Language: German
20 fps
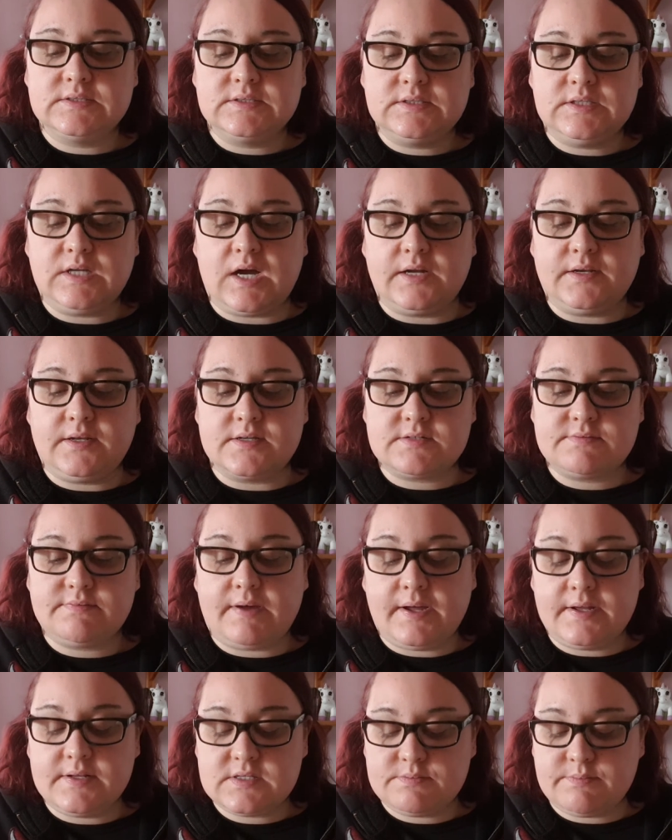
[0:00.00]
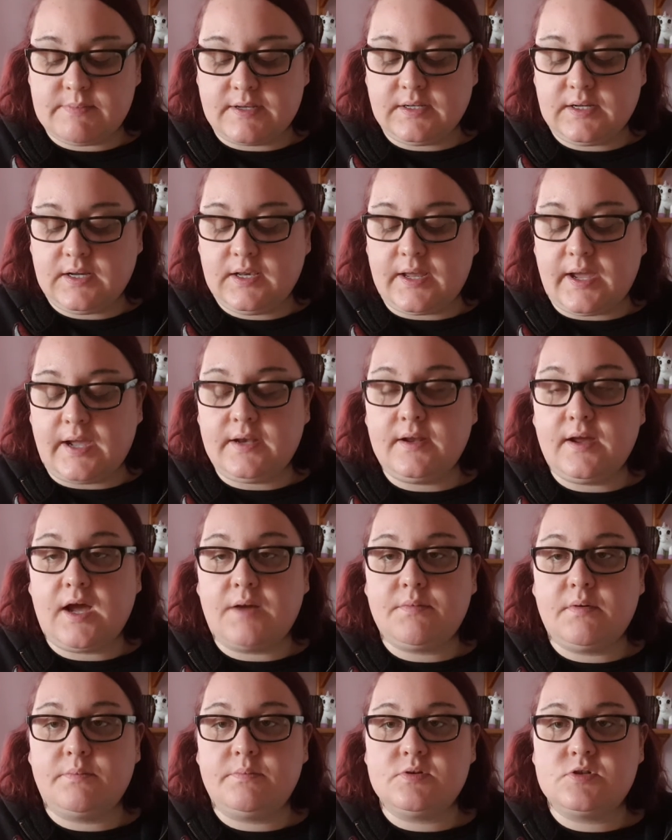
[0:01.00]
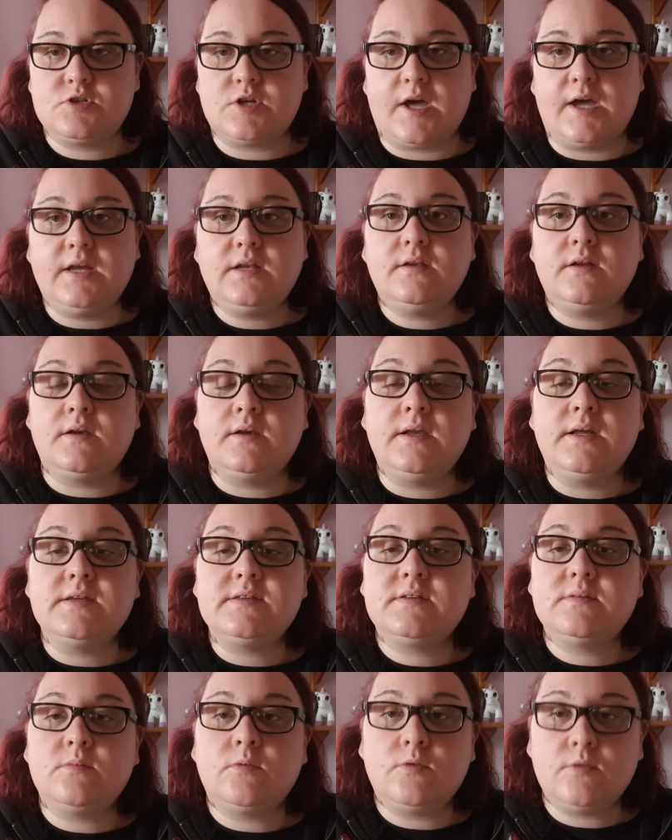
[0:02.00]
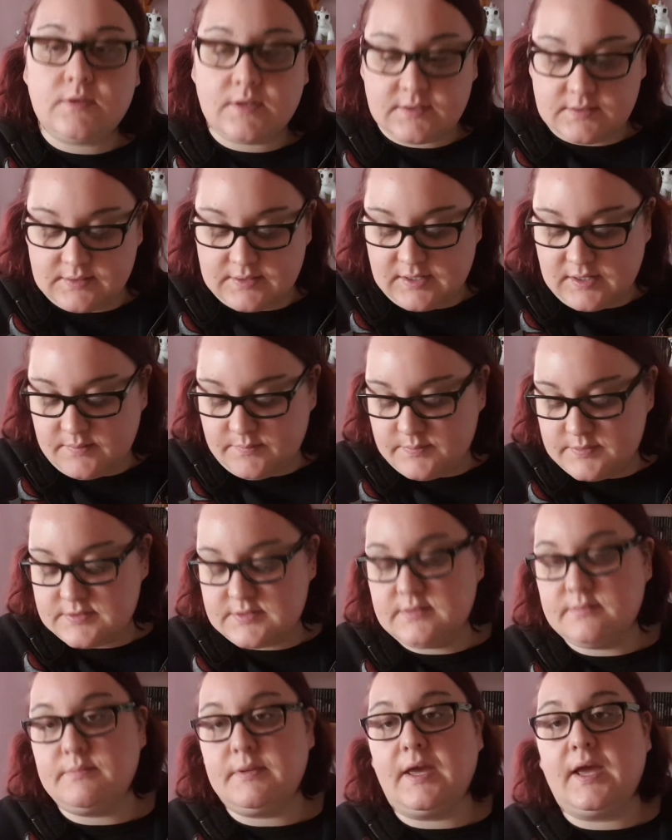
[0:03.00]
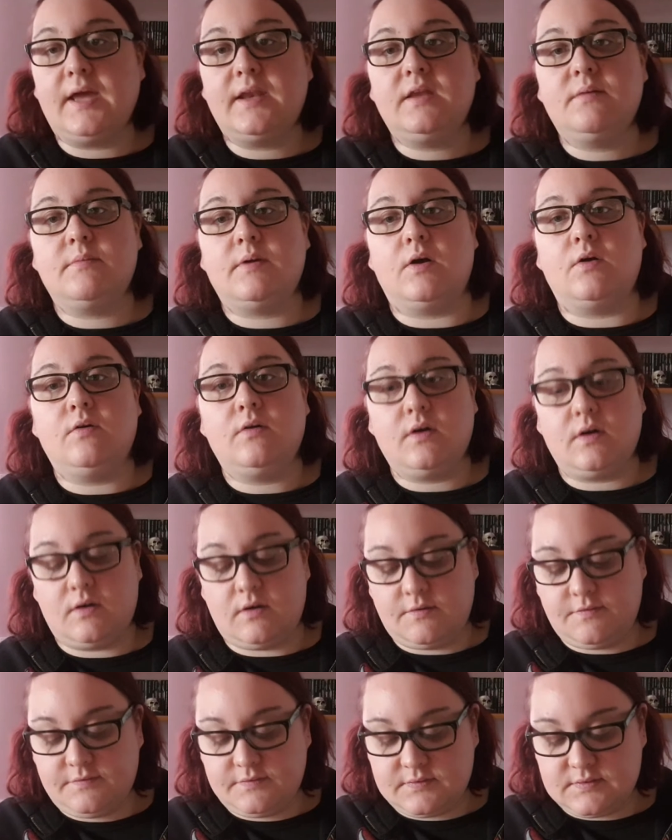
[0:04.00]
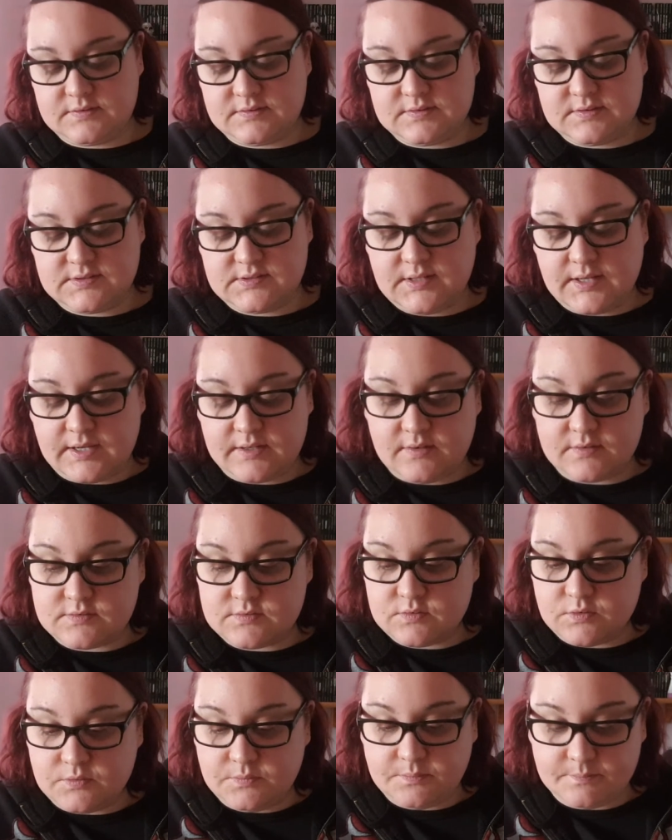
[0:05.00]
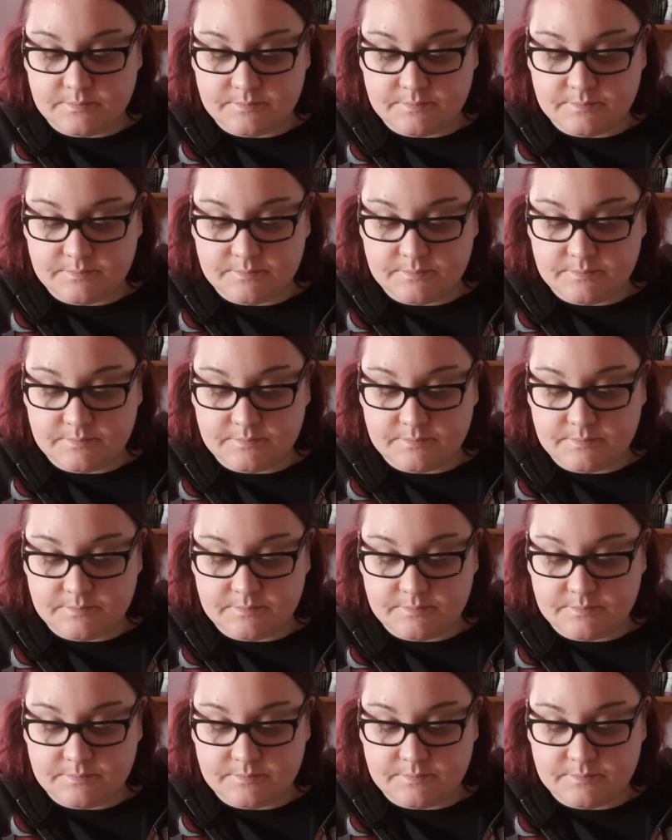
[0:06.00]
Ja, das war jetzt mein kleiner, aber bescheidener Lesemonat. Ja, ein bisschen mehr hätte ich mir auch erhofft. Es ist leider so.